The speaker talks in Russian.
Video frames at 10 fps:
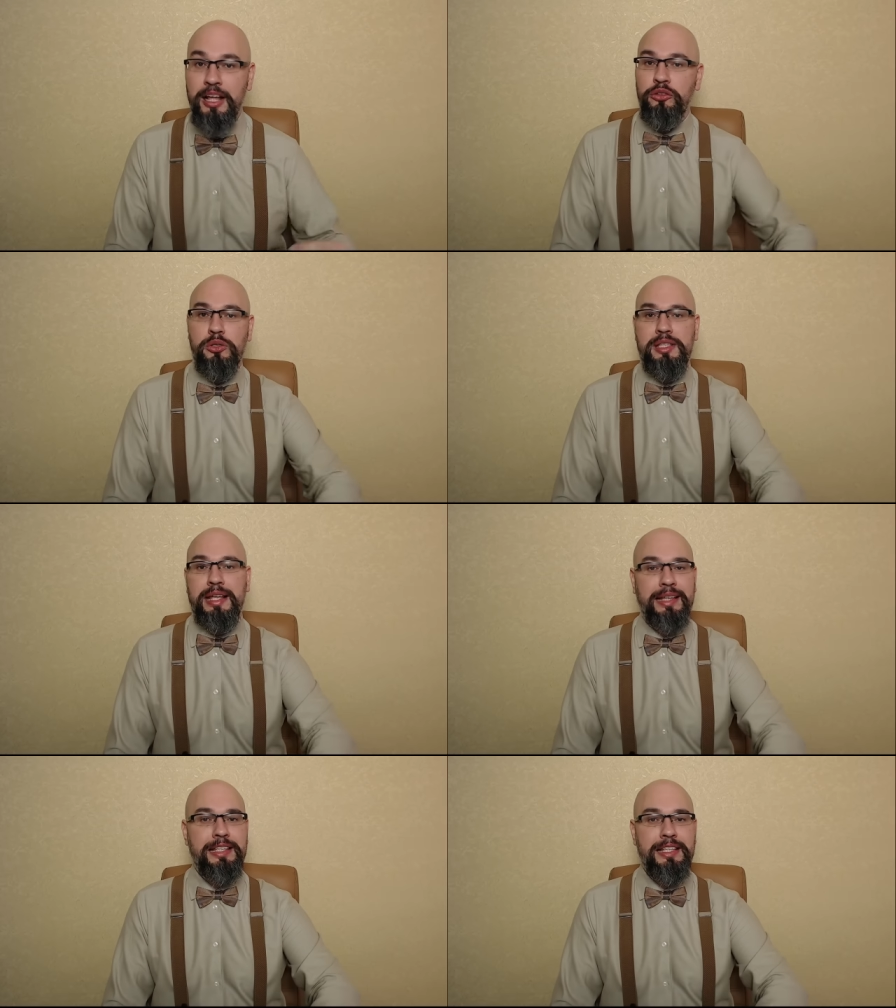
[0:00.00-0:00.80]
То есть
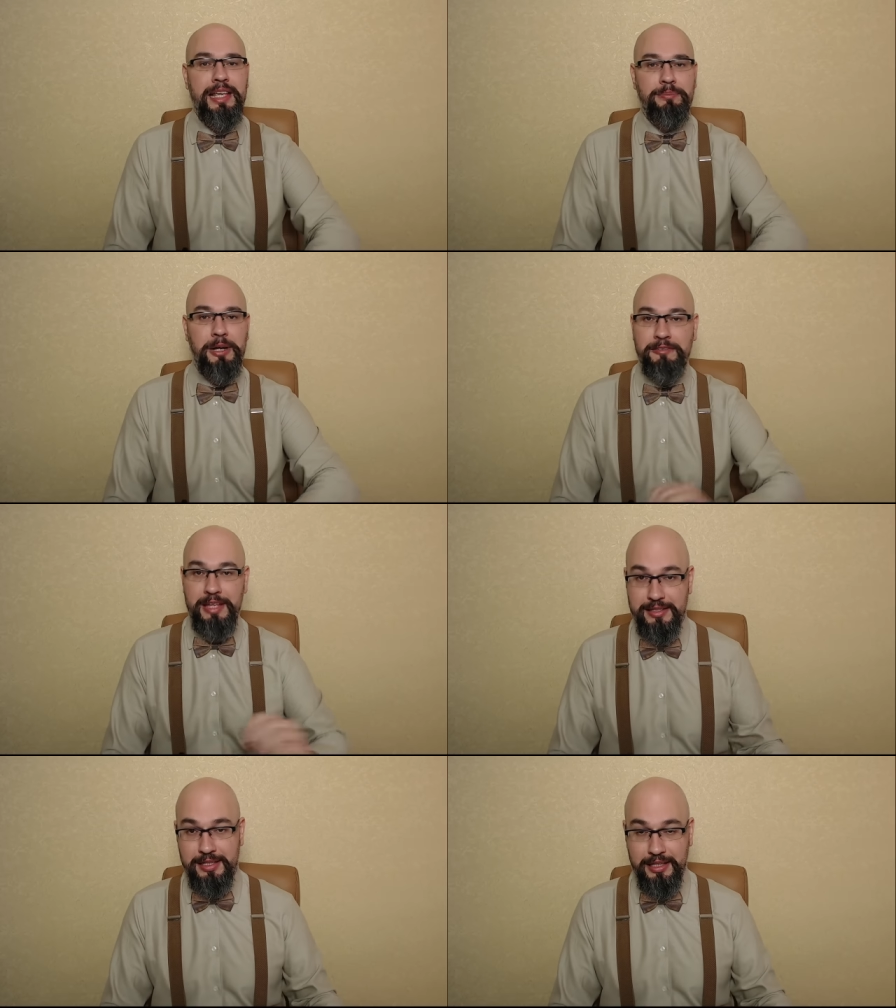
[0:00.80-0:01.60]
это не
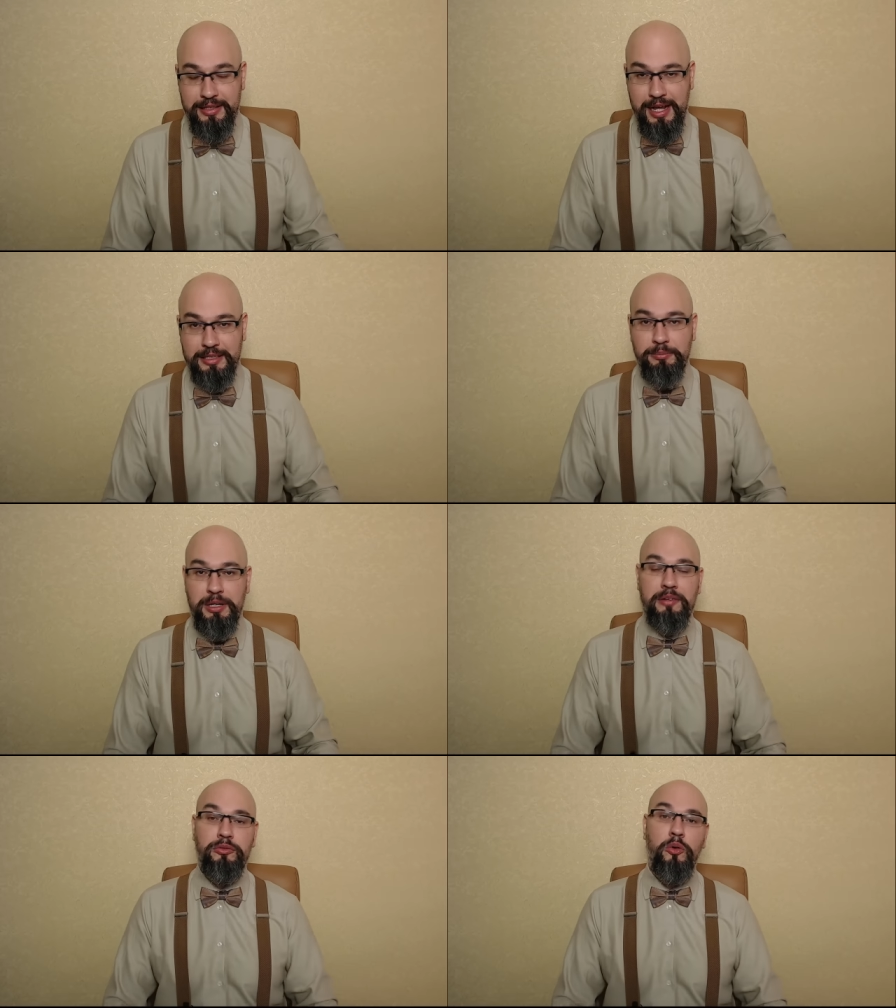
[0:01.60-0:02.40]
повестки на
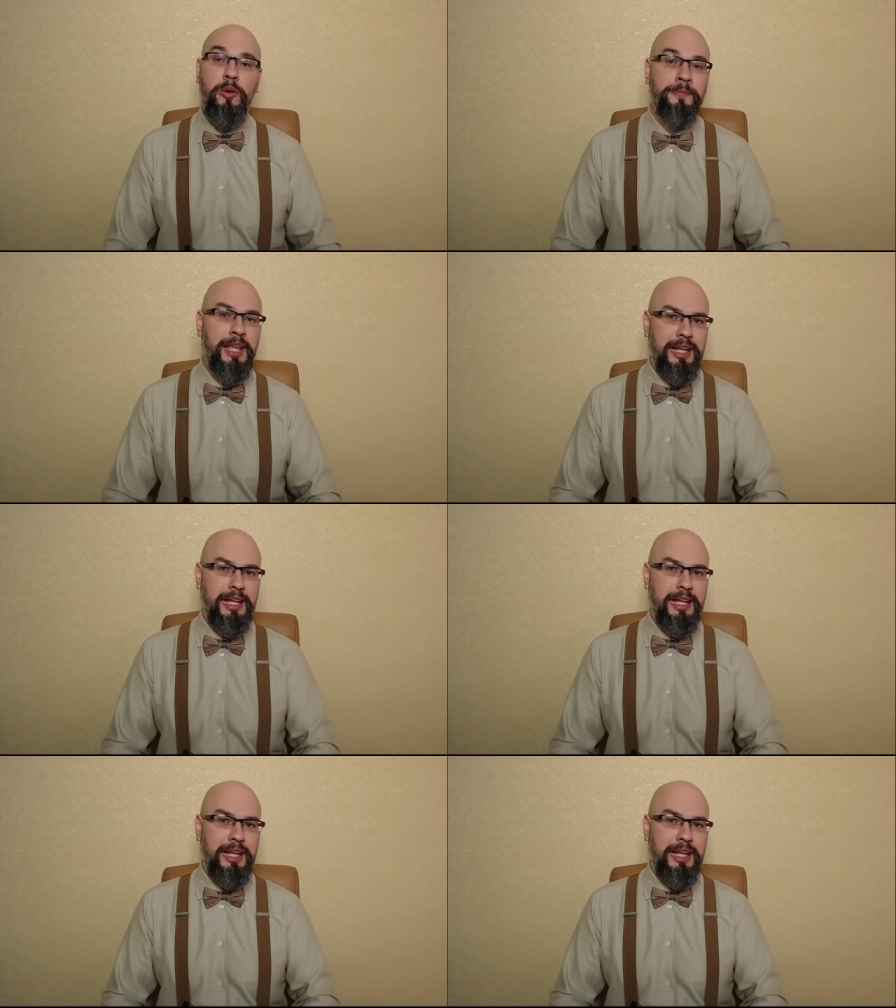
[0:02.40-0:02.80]
отправку.